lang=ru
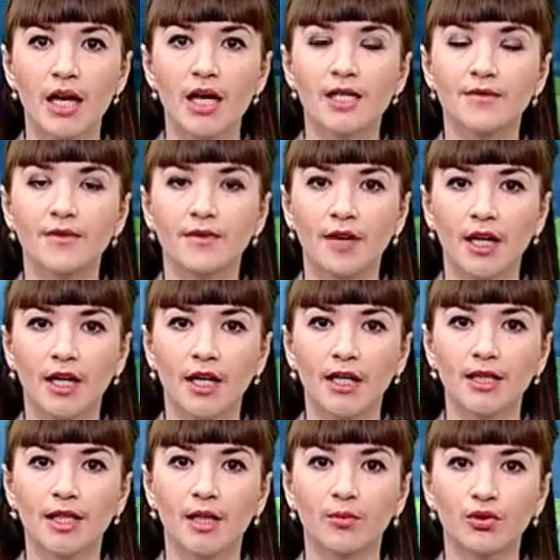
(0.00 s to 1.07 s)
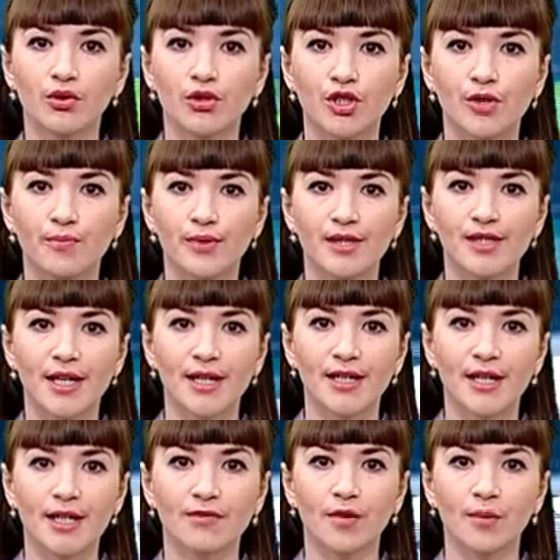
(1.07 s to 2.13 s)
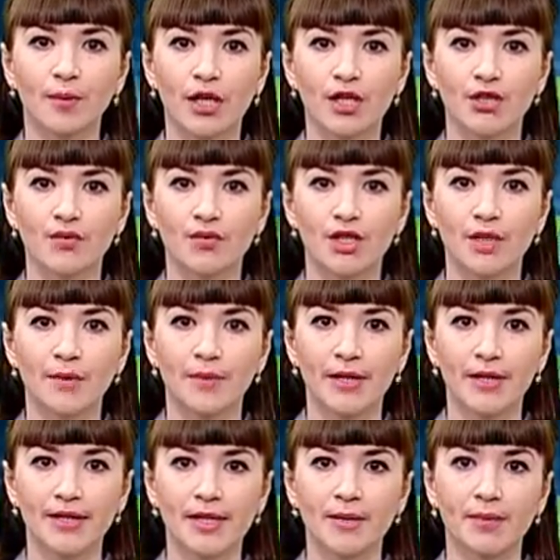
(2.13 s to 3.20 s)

С февраля неработающим пенсионерам выплачиваются пенсии,